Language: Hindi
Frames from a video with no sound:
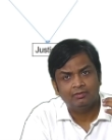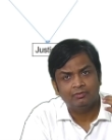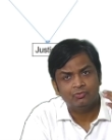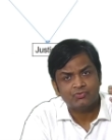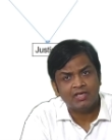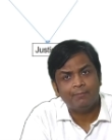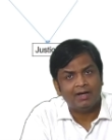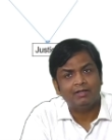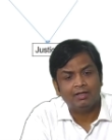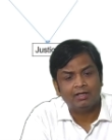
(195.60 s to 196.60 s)
उसके
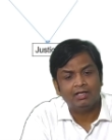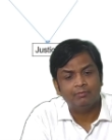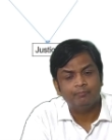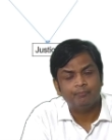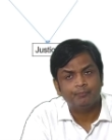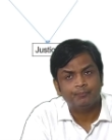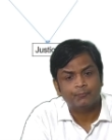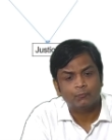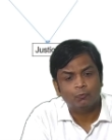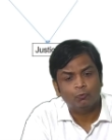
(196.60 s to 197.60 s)
बाद अगर हम
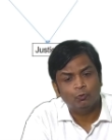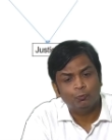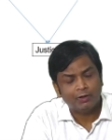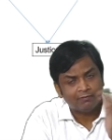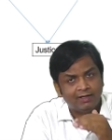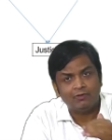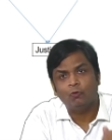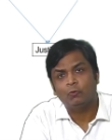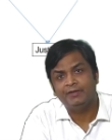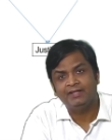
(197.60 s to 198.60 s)
ऊपर वाले
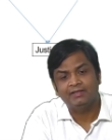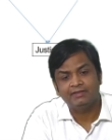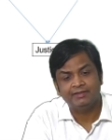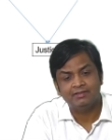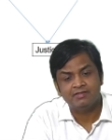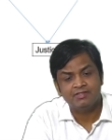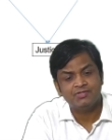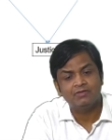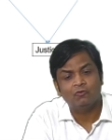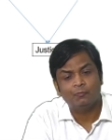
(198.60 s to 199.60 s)
कोर्ट में जाते हैं
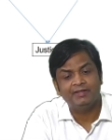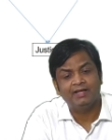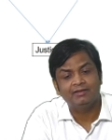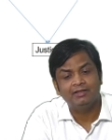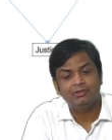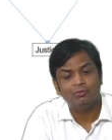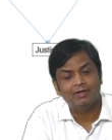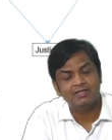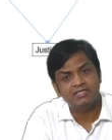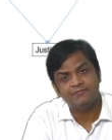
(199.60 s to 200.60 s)
डिस्ट्रिक्ट कोर्ट में जाते हैं तो
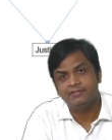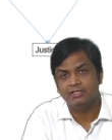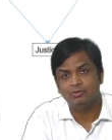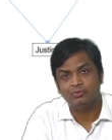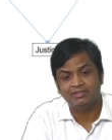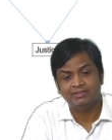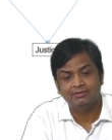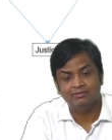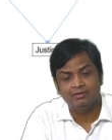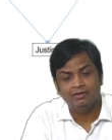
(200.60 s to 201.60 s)
वहाँ सिर्फ जज होते हैं
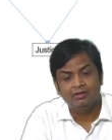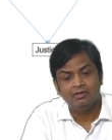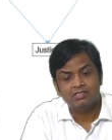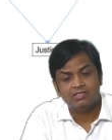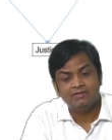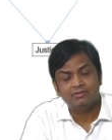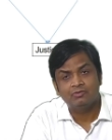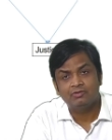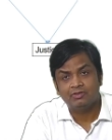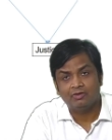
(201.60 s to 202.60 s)
सिविल
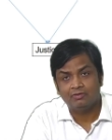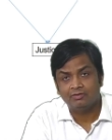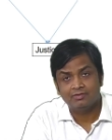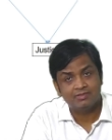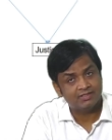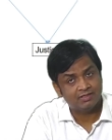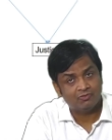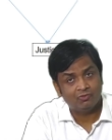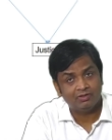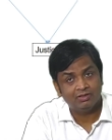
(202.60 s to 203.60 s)
कोर्ट और सेशन
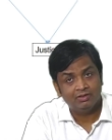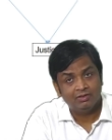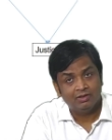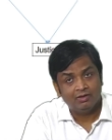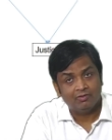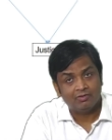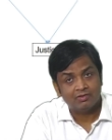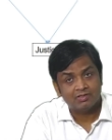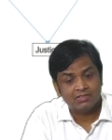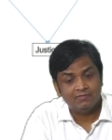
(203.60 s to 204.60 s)
कोर्ट
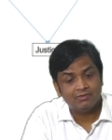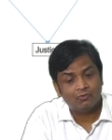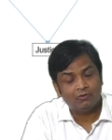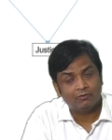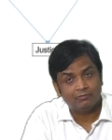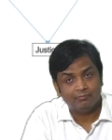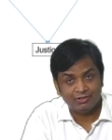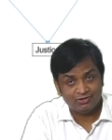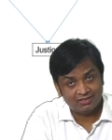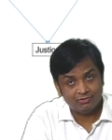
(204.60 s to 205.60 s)
और सिविल कोर्ट में
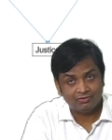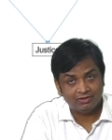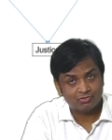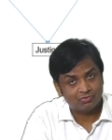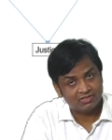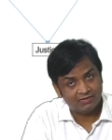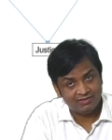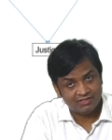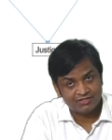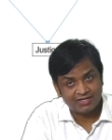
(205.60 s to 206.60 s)
जो जज होते हैं उसको सिविल
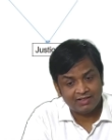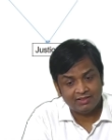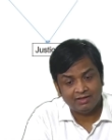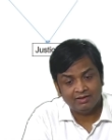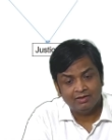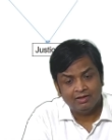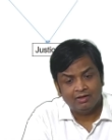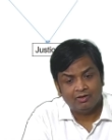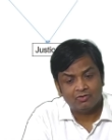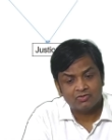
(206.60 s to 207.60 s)
जज कहते हैं
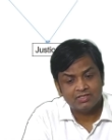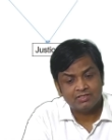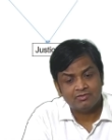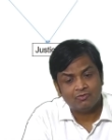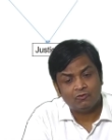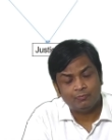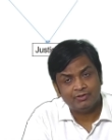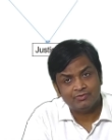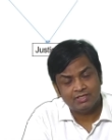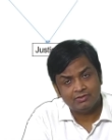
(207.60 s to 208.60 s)
और सेशन कोर्ट में
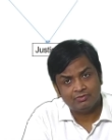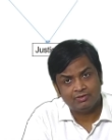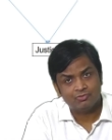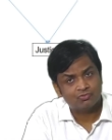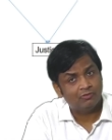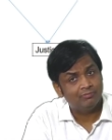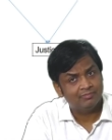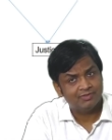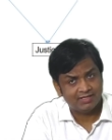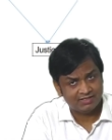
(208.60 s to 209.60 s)
जो जज होते हैं उसको हम
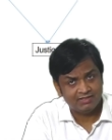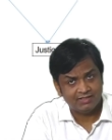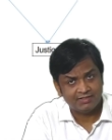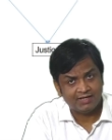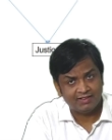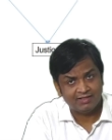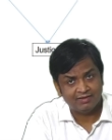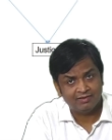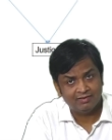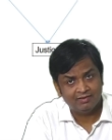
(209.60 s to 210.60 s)
सेशन जज कहते हैं